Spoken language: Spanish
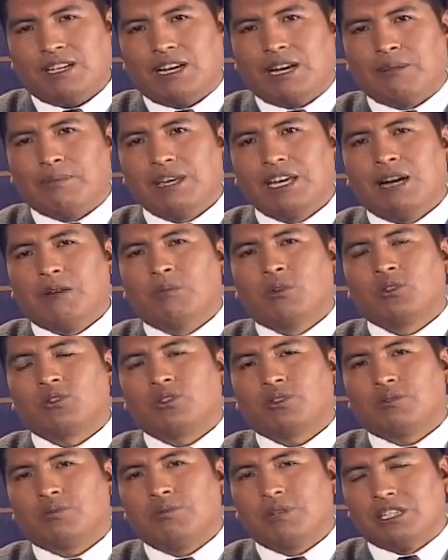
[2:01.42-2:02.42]

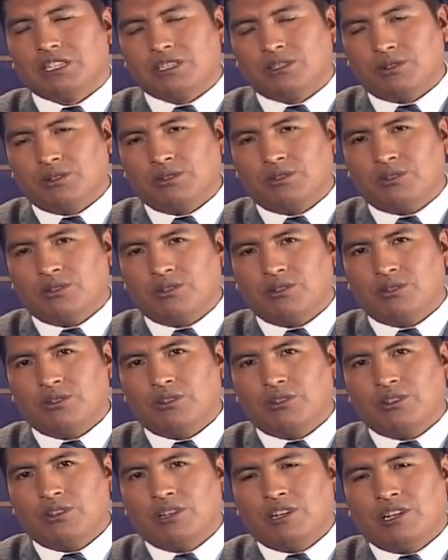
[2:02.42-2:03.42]
habíamos visto
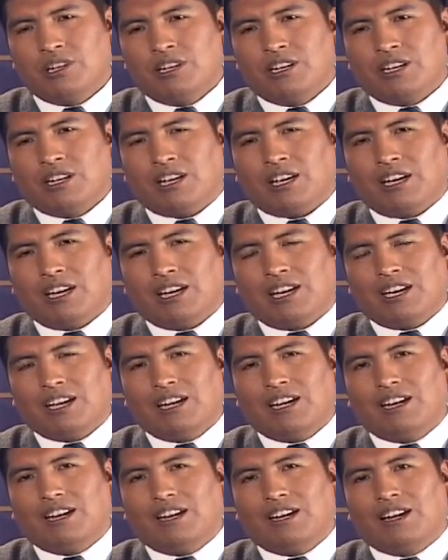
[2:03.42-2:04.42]

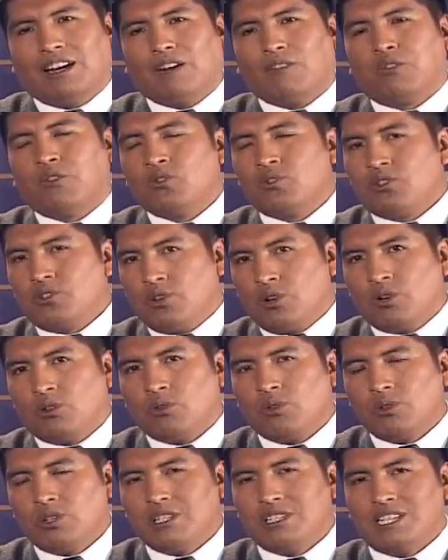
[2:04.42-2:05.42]
que la función
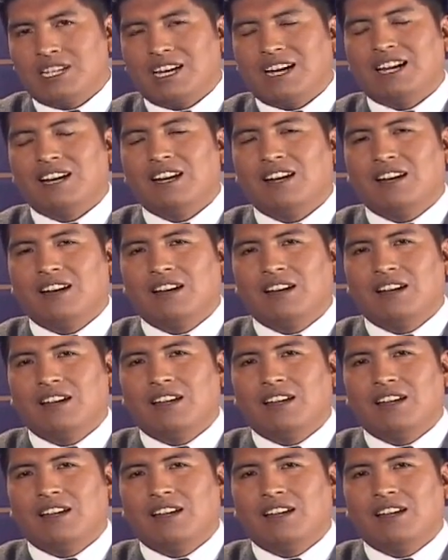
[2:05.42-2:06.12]
judicial,